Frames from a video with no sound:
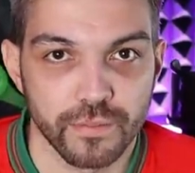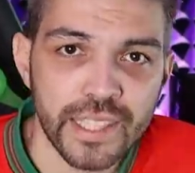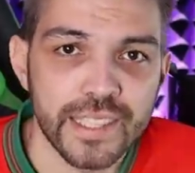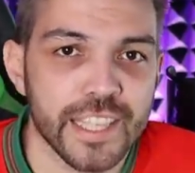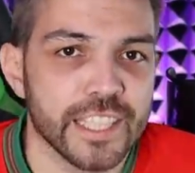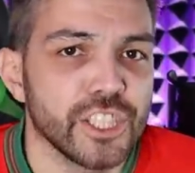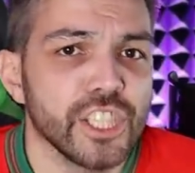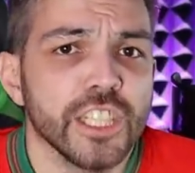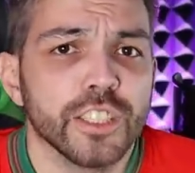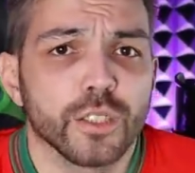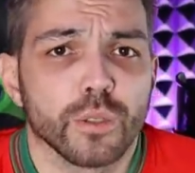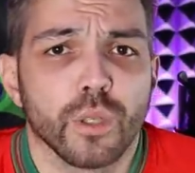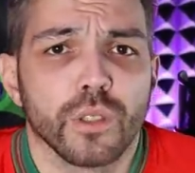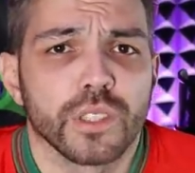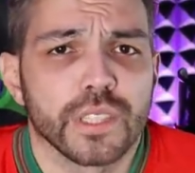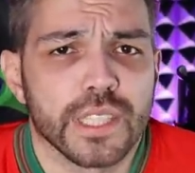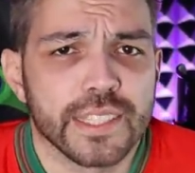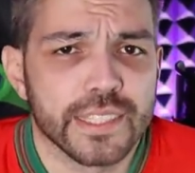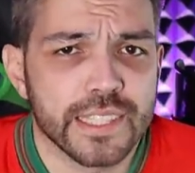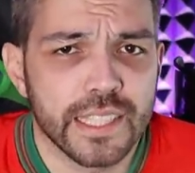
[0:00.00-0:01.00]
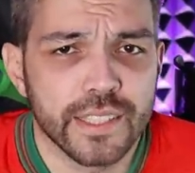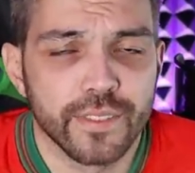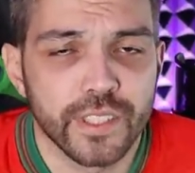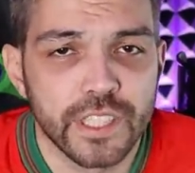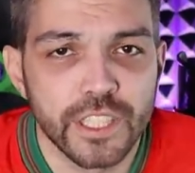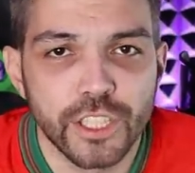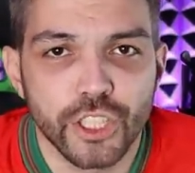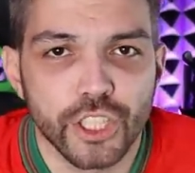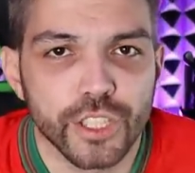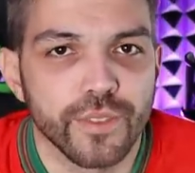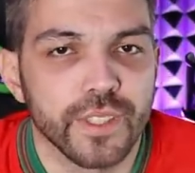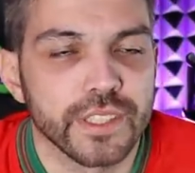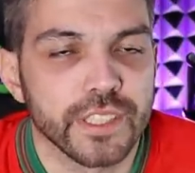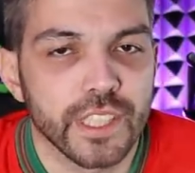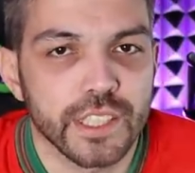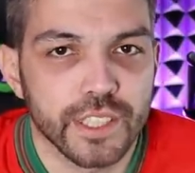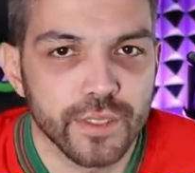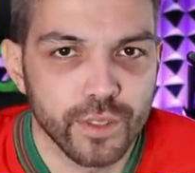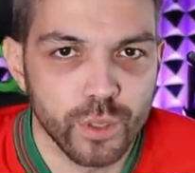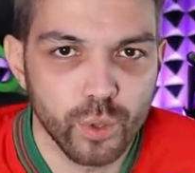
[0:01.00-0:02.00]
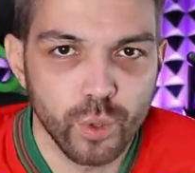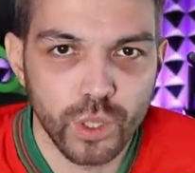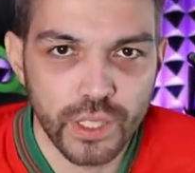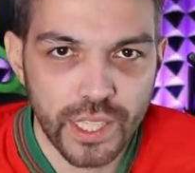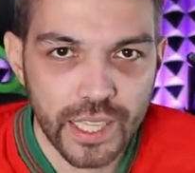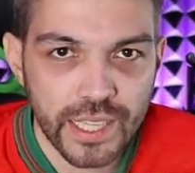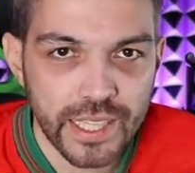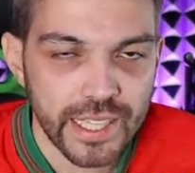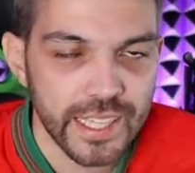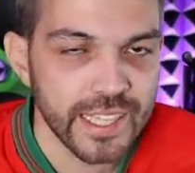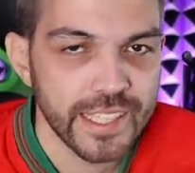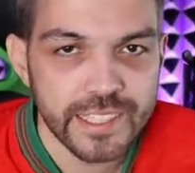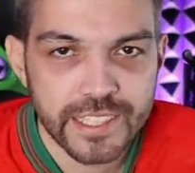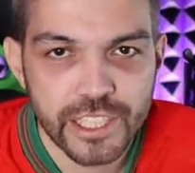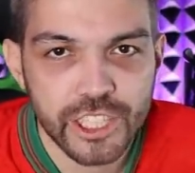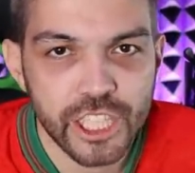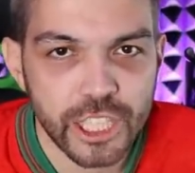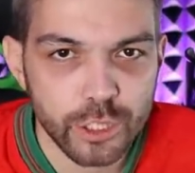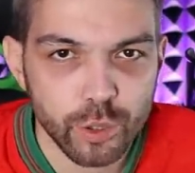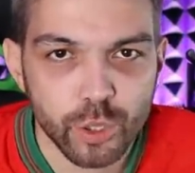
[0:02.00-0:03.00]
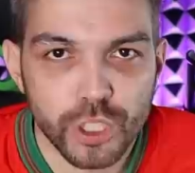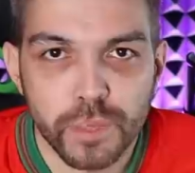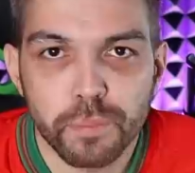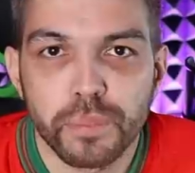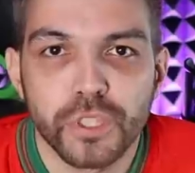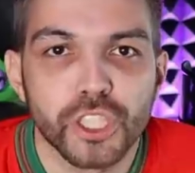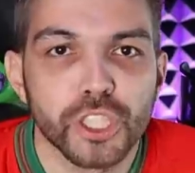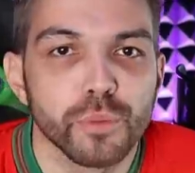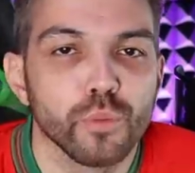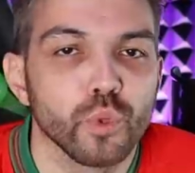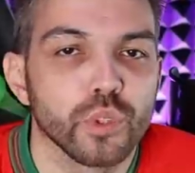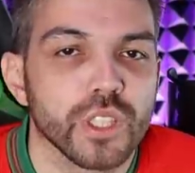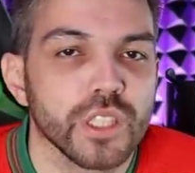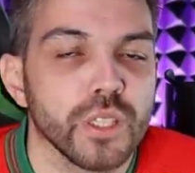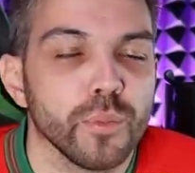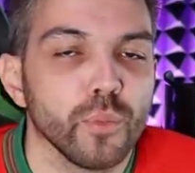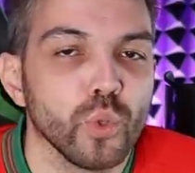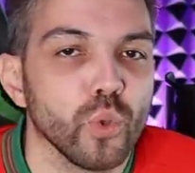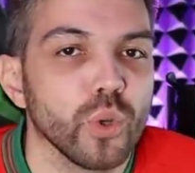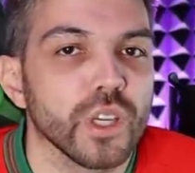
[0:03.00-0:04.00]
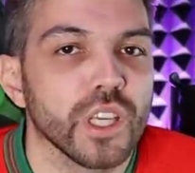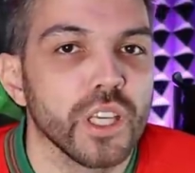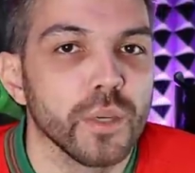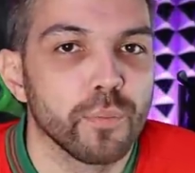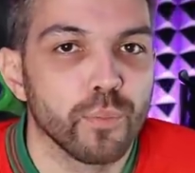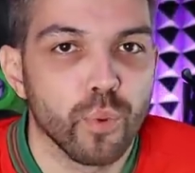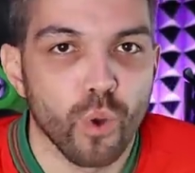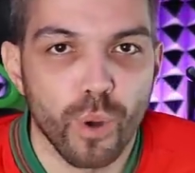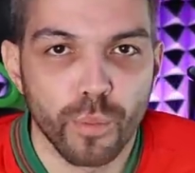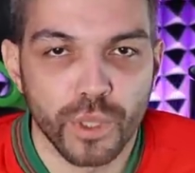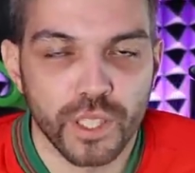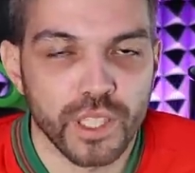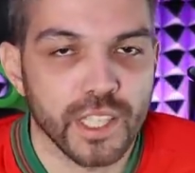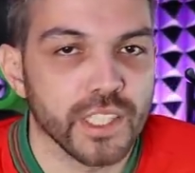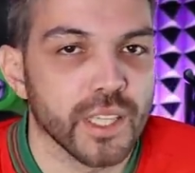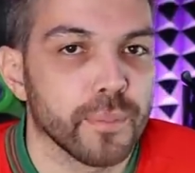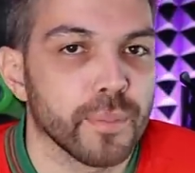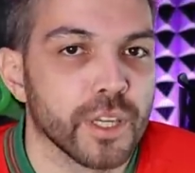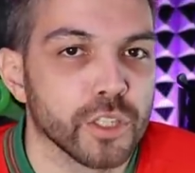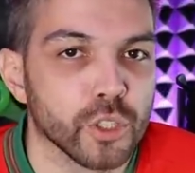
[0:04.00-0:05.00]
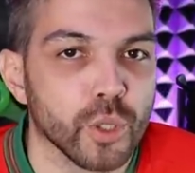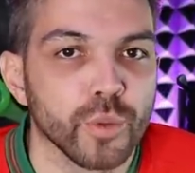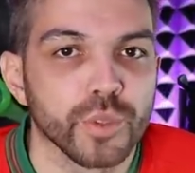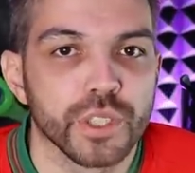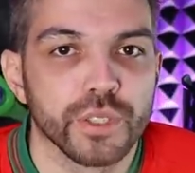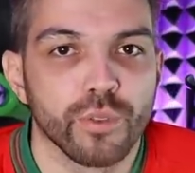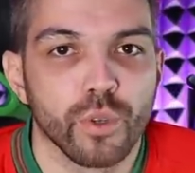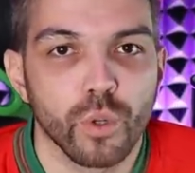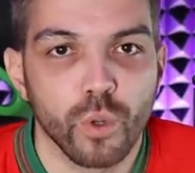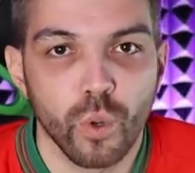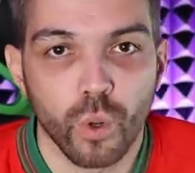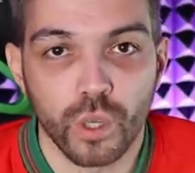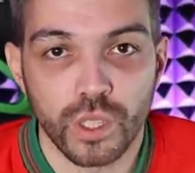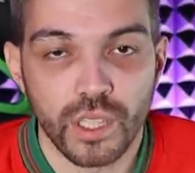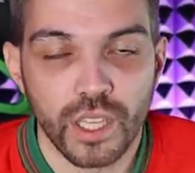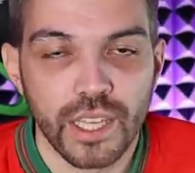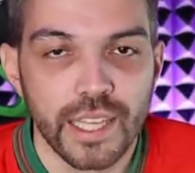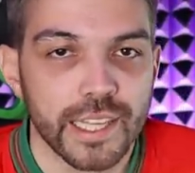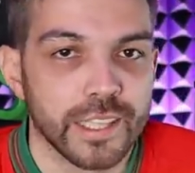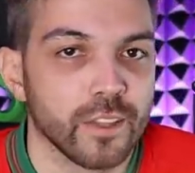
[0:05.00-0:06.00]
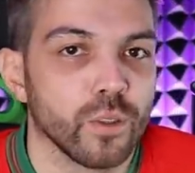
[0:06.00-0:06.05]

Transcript: Начать стоит с конца 2020 года – Сейчас уже почему-то немногие помнят, хотя прошел всего год,